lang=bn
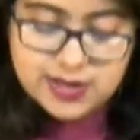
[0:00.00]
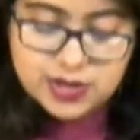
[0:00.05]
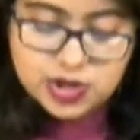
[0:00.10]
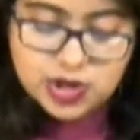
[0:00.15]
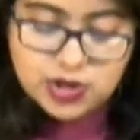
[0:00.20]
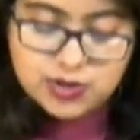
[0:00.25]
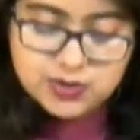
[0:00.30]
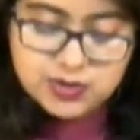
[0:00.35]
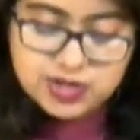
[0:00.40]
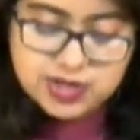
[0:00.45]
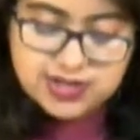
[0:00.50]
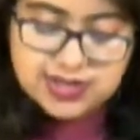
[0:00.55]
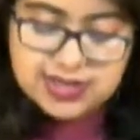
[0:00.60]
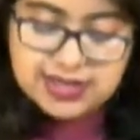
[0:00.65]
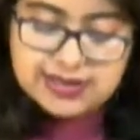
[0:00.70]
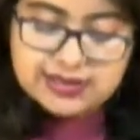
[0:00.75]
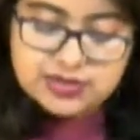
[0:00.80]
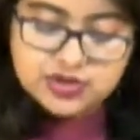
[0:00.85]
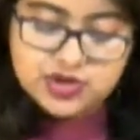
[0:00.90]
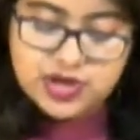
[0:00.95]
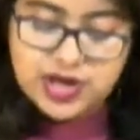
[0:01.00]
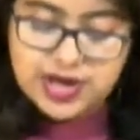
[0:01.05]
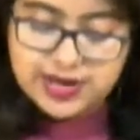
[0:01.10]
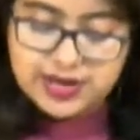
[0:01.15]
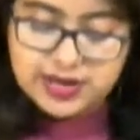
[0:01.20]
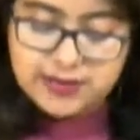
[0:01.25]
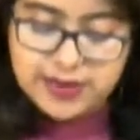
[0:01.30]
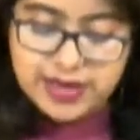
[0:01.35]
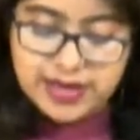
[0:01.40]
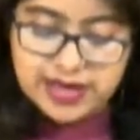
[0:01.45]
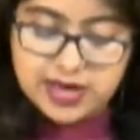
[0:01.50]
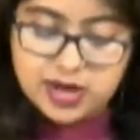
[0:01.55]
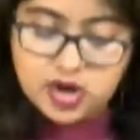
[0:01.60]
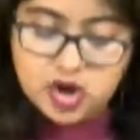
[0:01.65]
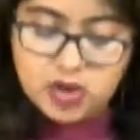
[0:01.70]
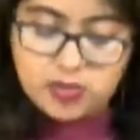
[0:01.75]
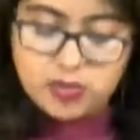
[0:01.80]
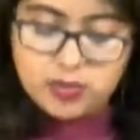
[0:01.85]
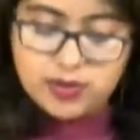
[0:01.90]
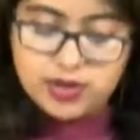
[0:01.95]
সংস্কৃতি ক্ষেত্রে একে বাংলার
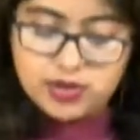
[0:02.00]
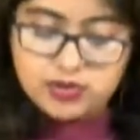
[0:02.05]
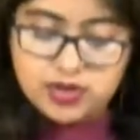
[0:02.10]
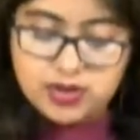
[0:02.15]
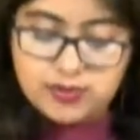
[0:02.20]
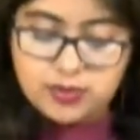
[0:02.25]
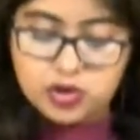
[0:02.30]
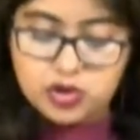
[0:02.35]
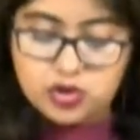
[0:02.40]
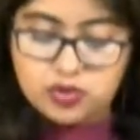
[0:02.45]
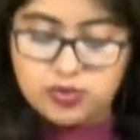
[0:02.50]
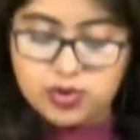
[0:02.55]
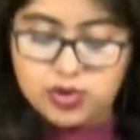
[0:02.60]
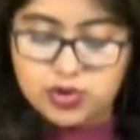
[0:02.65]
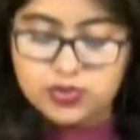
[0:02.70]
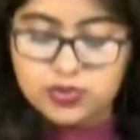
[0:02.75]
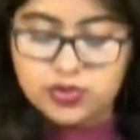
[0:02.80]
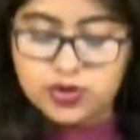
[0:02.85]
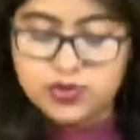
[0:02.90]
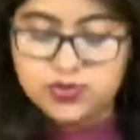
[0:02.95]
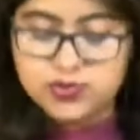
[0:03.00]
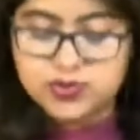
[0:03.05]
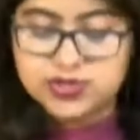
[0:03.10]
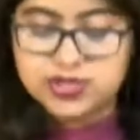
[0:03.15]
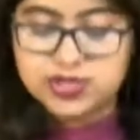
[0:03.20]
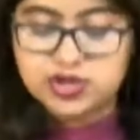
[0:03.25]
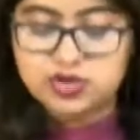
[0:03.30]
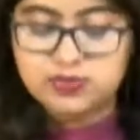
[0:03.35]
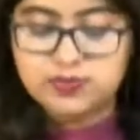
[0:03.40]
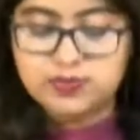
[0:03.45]
অবমাননা বলেও মনে করা হচ্ছে